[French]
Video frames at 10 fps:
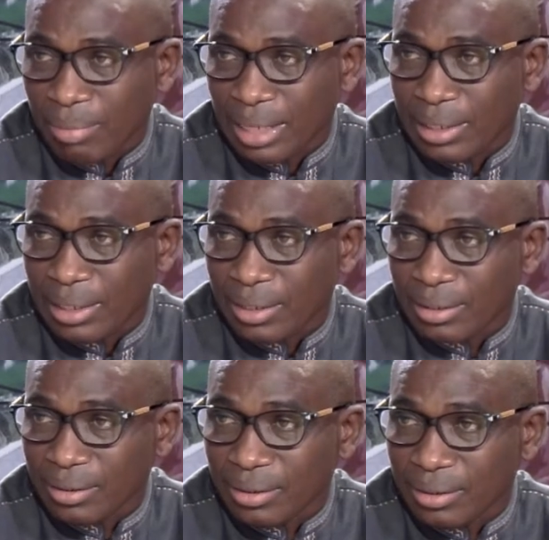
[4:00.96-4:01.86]
alimentaire.
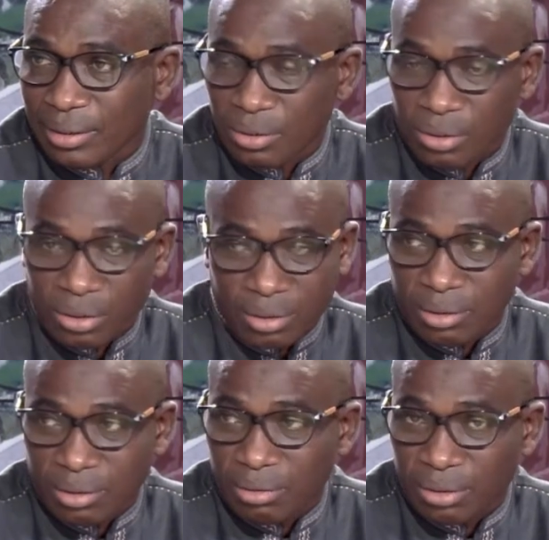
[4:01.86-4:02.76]
Donc
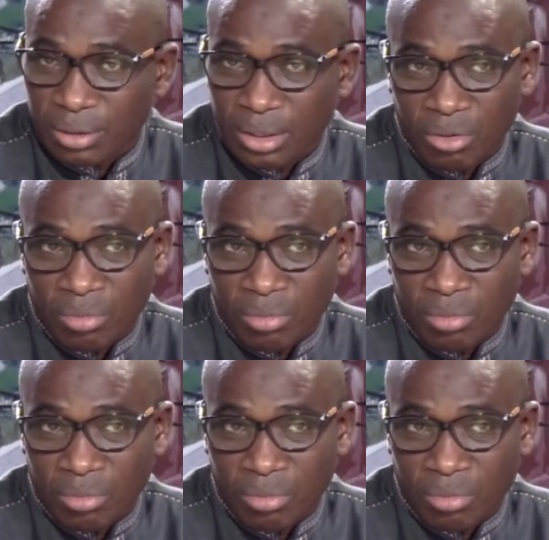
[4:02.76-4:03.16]
c'est